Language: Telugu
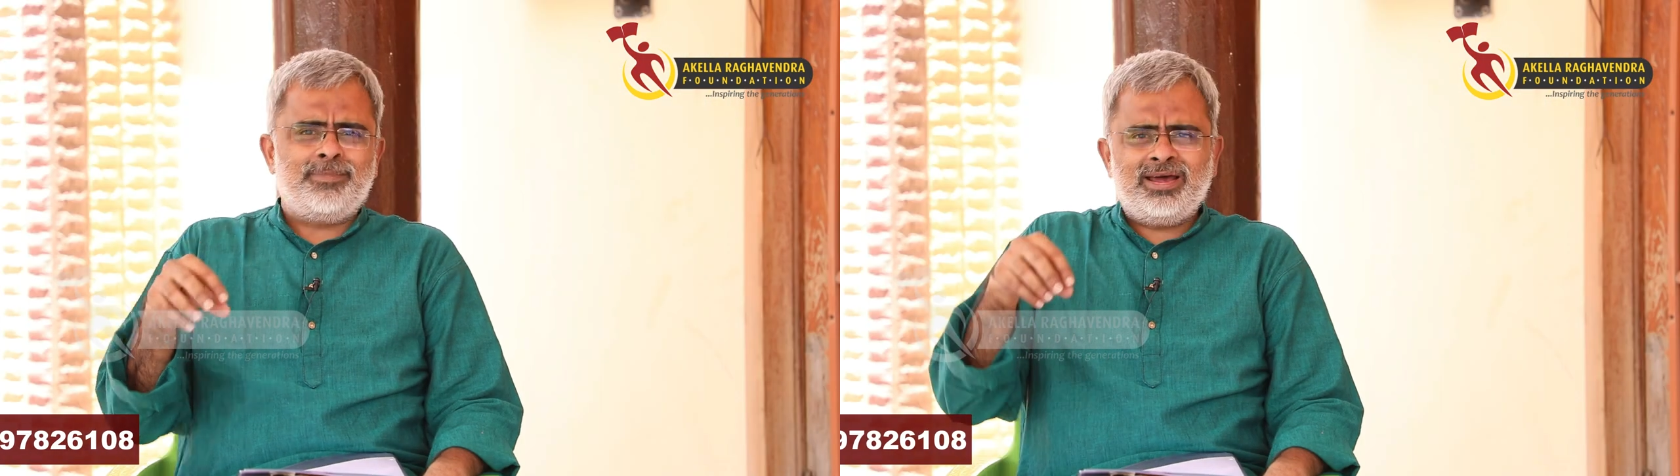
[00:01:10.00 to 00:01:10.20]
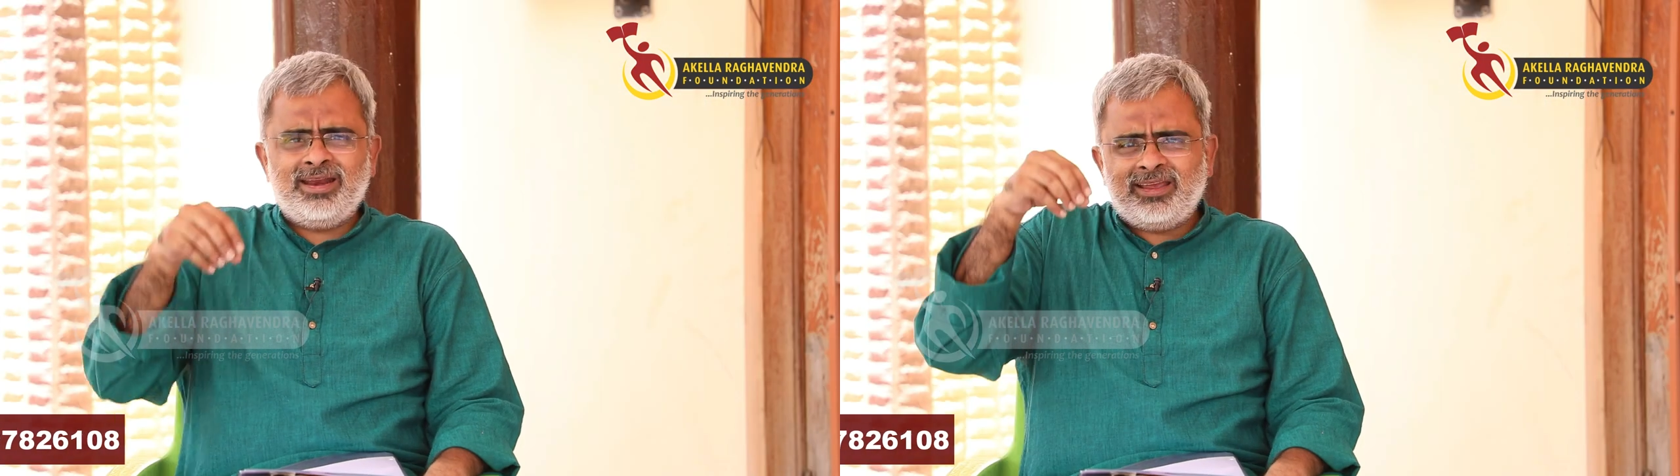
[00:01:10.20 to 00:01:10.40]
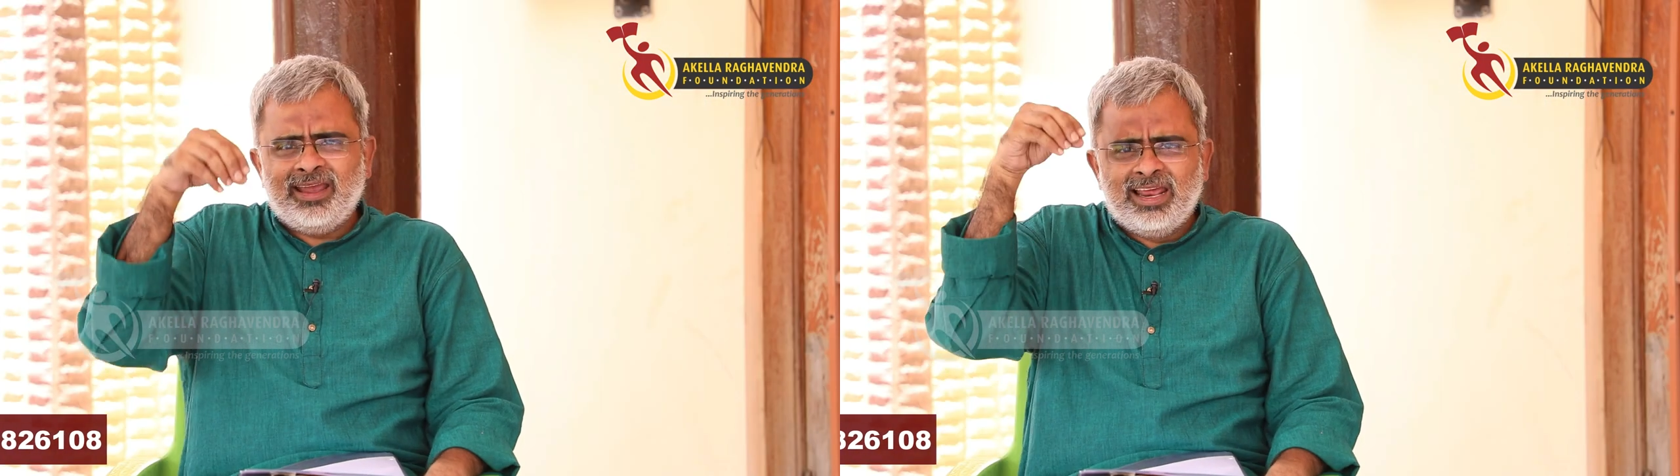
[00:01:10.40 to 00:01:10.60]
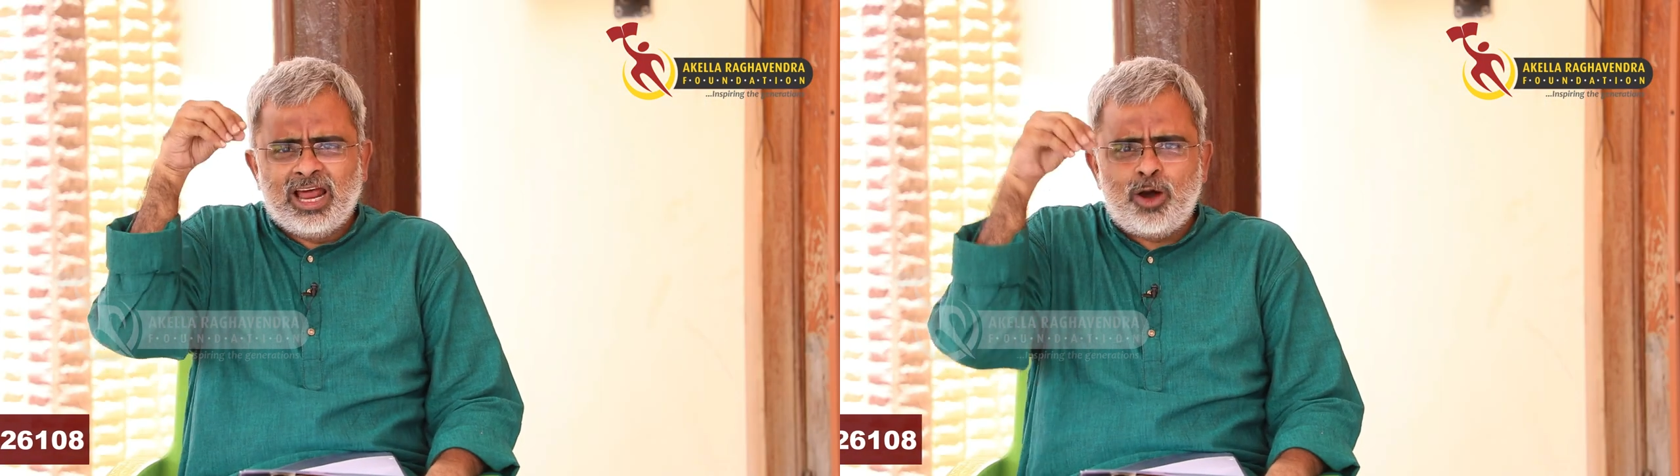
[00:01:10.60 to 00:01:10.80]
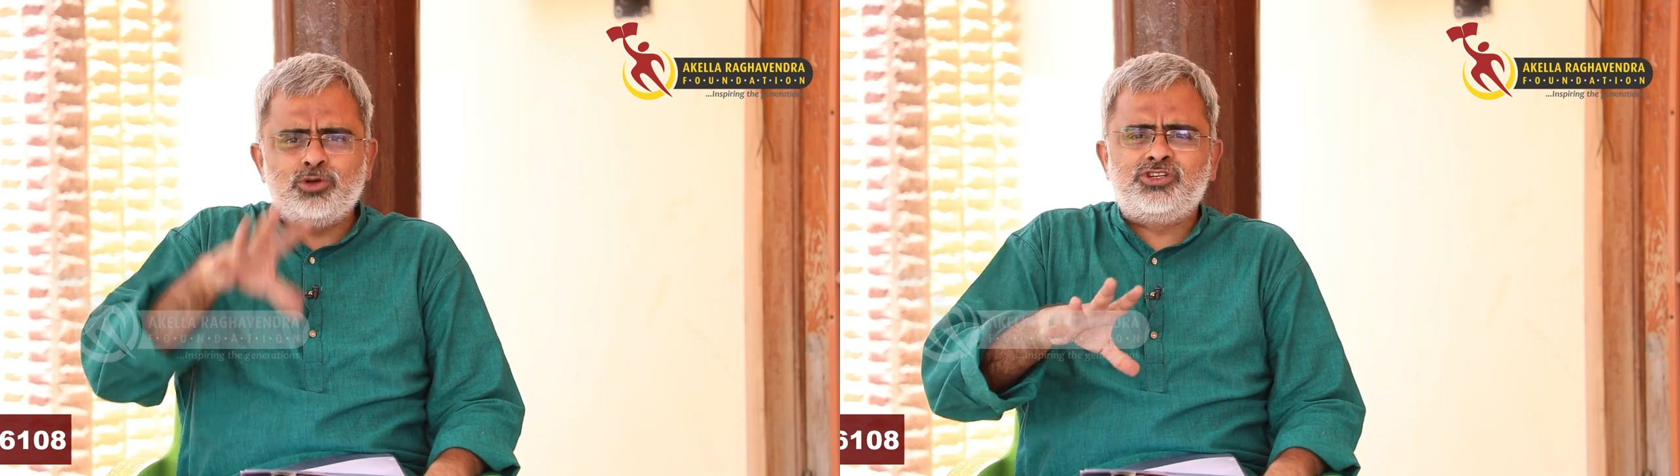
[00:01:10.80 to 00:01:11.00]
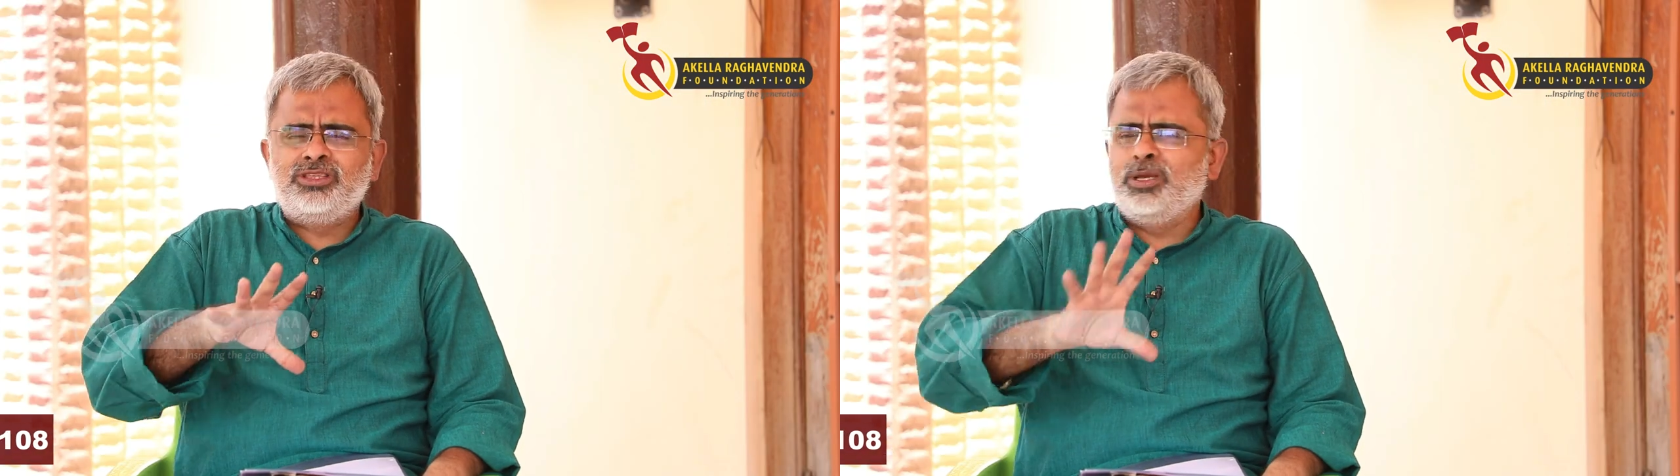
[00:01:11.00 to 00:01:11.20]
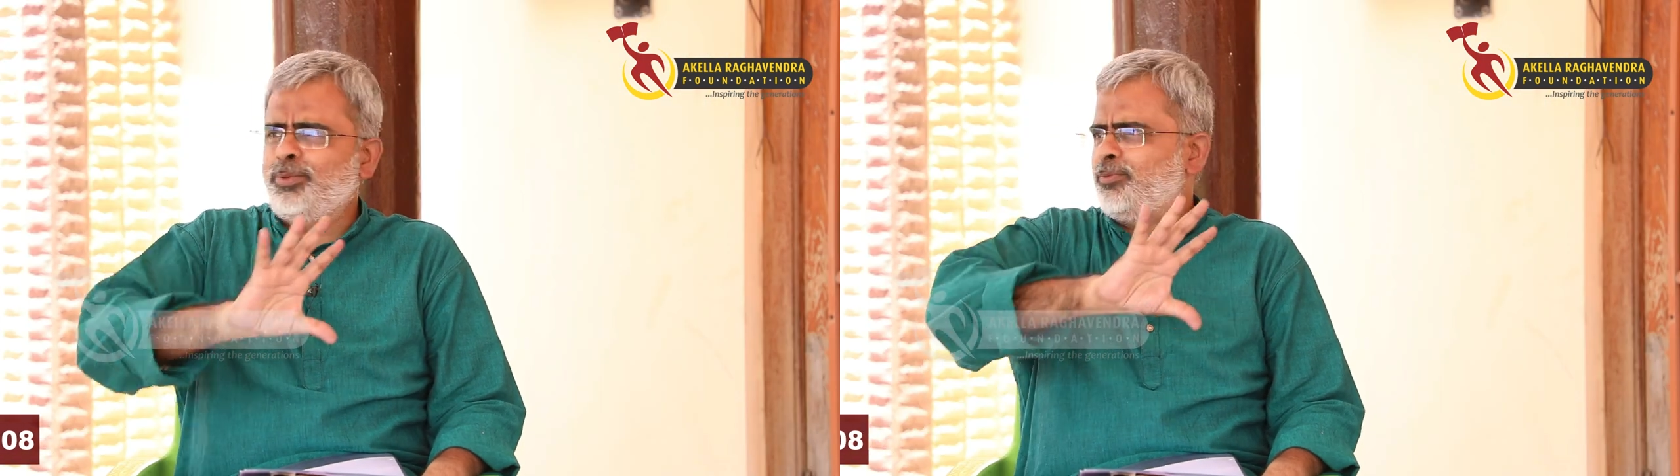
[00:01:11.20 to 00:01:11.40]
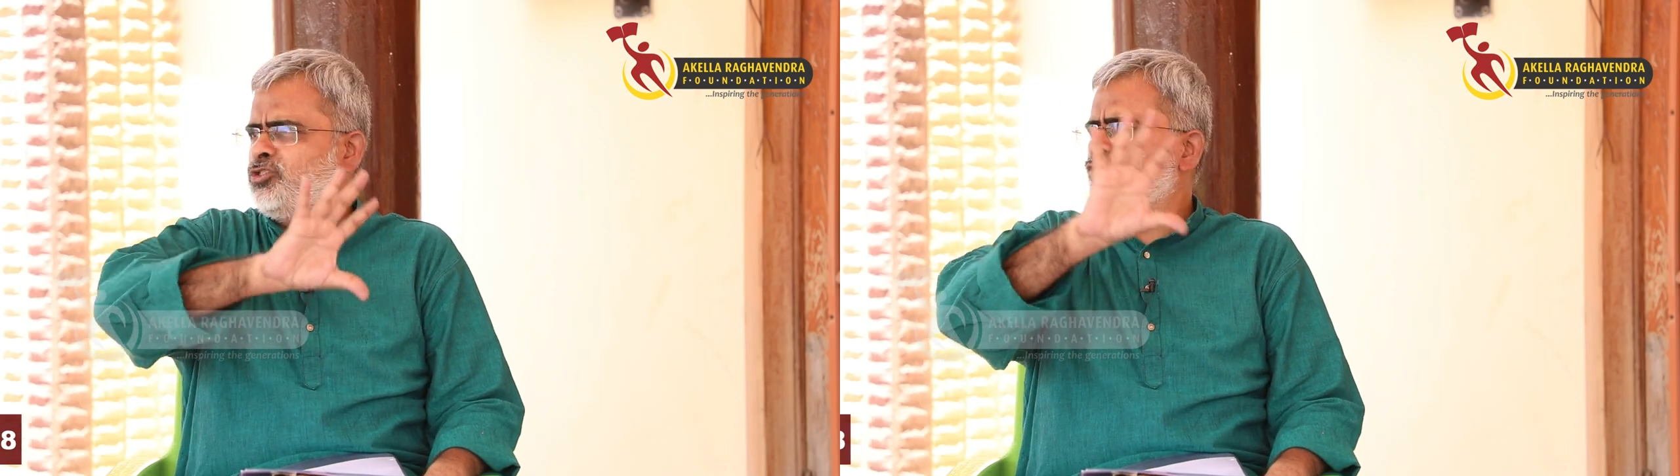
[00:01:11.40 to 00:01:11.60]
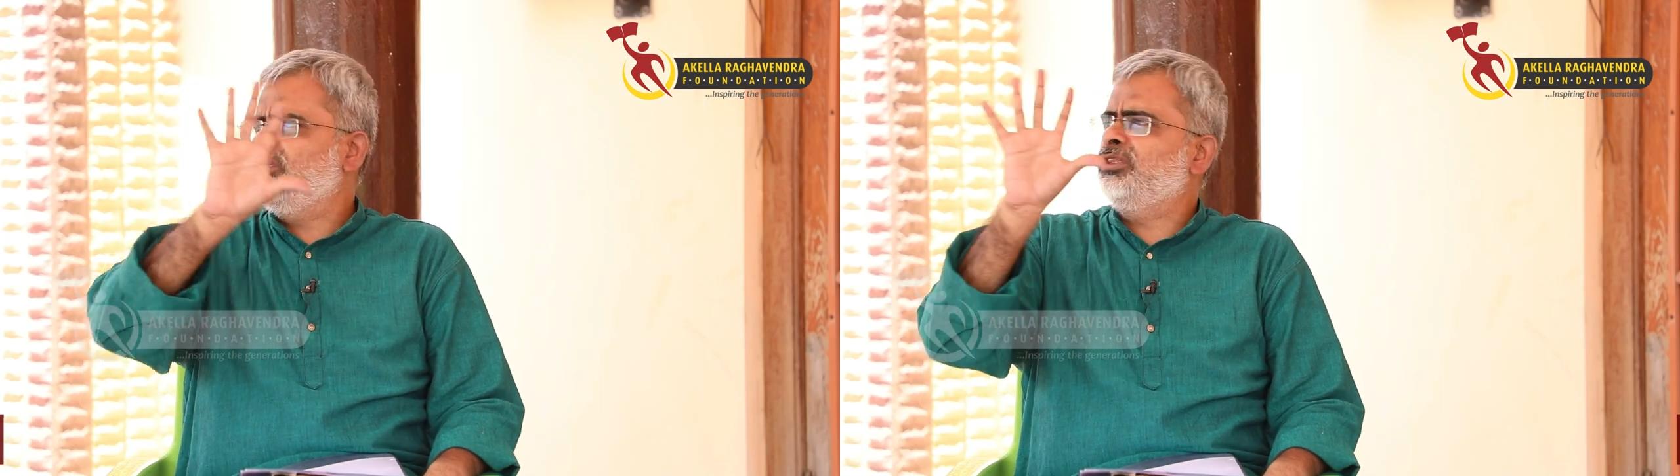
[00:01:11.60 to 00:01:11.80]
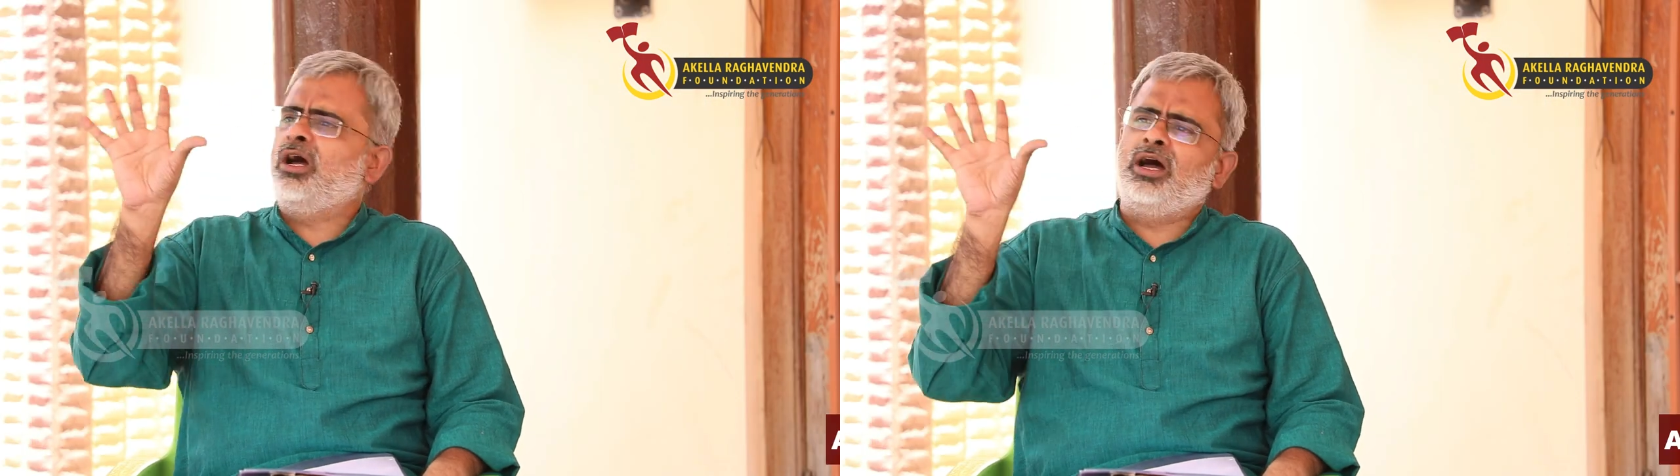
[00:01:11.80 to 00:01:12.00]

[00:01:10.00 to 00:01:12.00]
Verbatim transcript: మనకే ఇలా వచ్చింది ప్రపంచం అంతా